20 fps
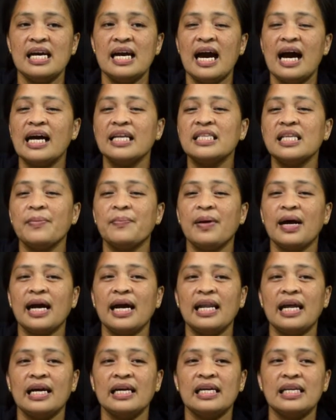At
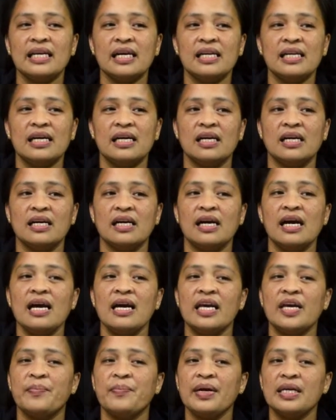napakalaki na ng
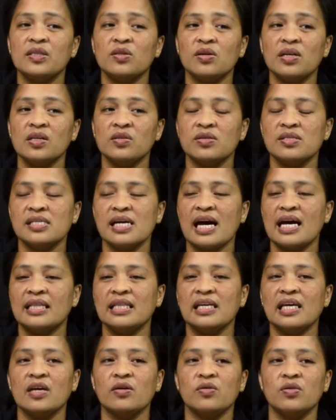epekto nito sa
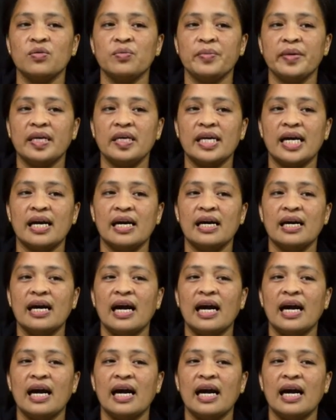ating ekonomiya.